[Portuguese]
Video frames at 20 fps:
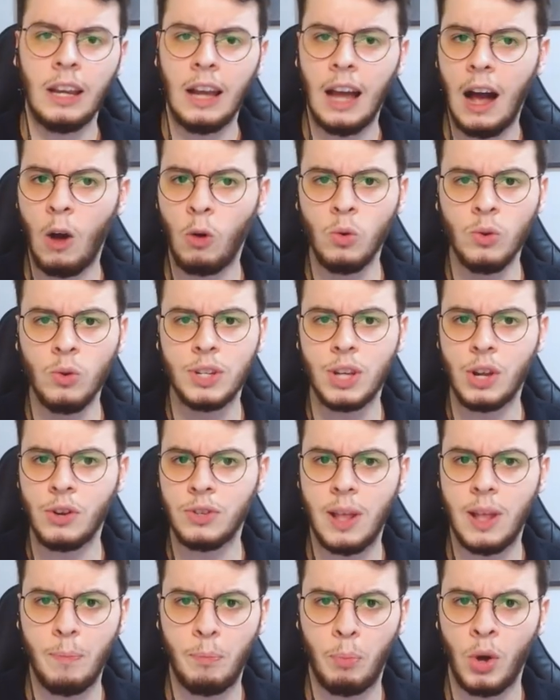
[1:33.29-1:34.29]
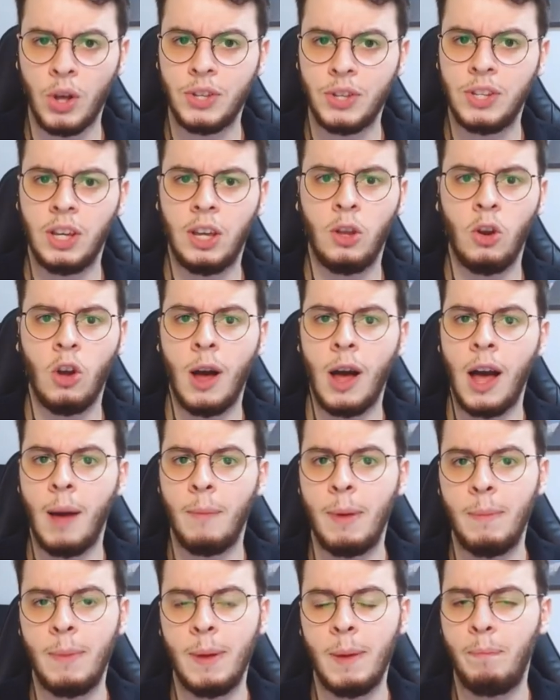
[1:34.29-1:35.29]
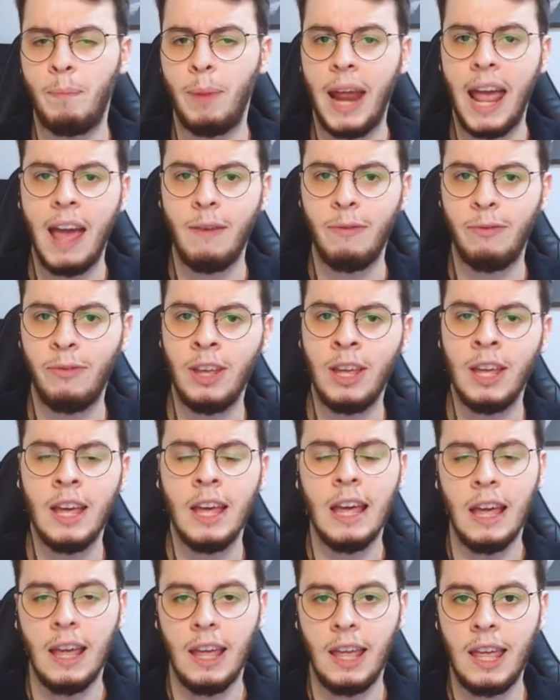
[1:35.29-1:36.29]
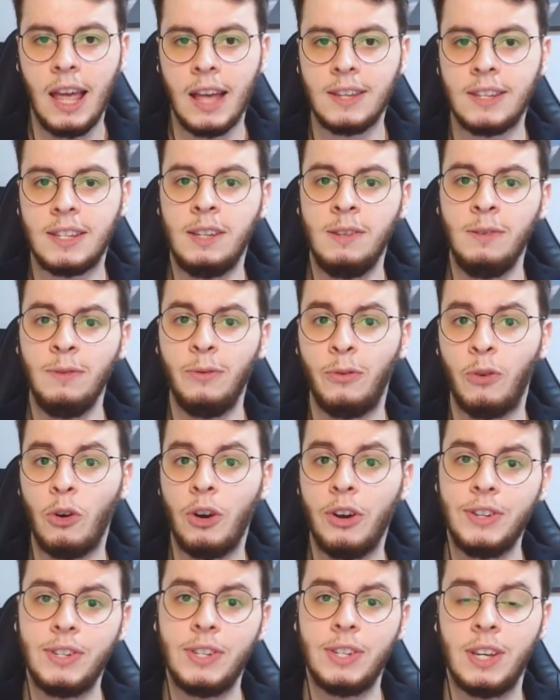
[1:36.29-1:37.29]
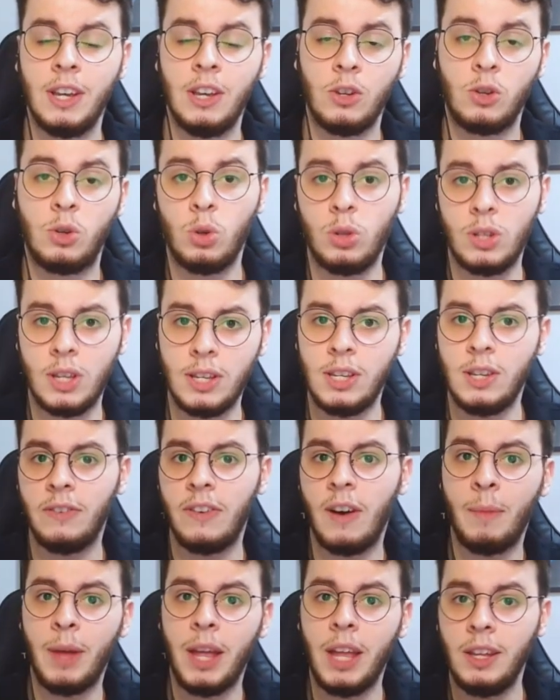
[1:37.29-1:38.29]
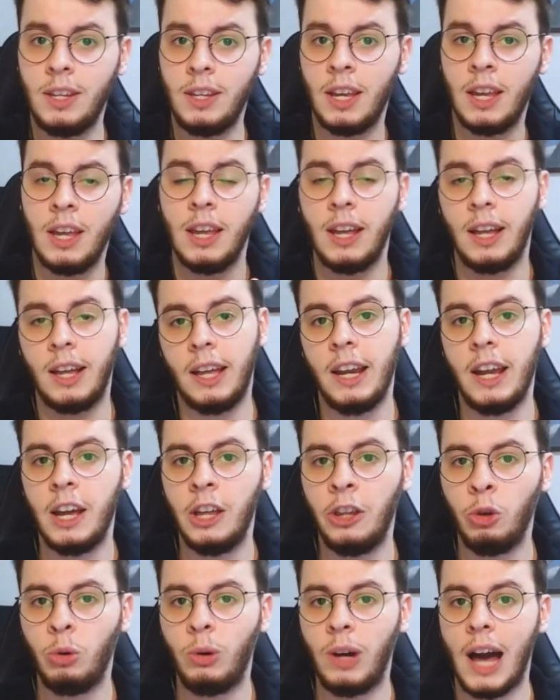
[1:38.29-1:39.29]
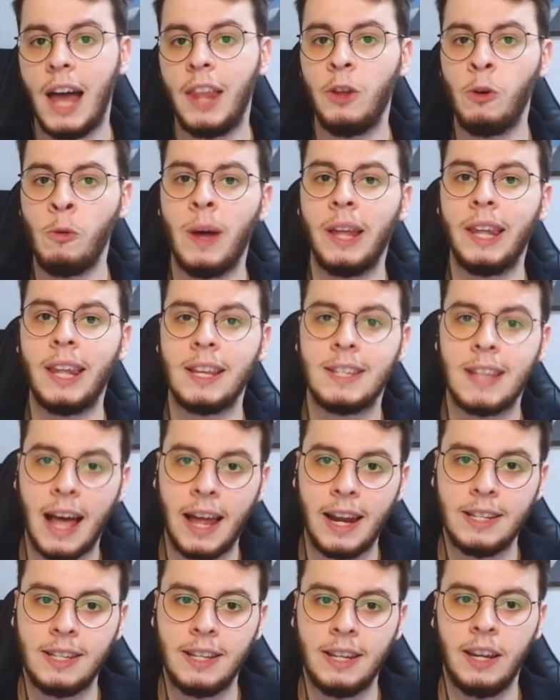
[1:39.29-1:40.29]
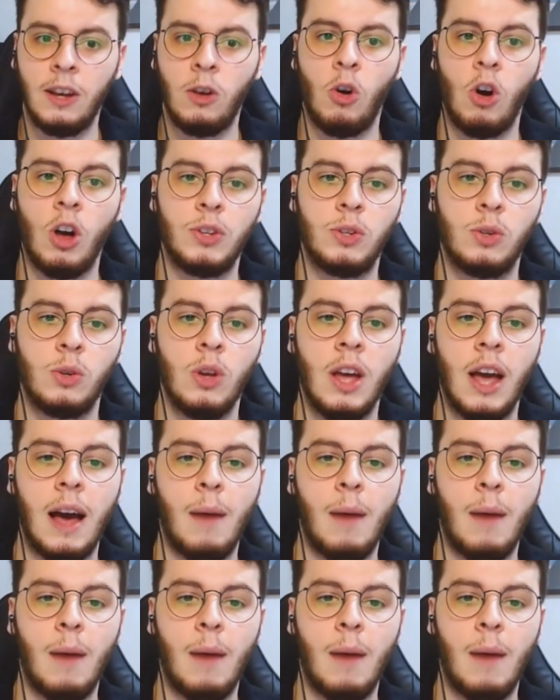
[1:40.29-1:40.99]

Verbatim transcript: alguns anos depois se criou a BB Prev e assim foi sucessivamente criando cada uma das áreas de negócio.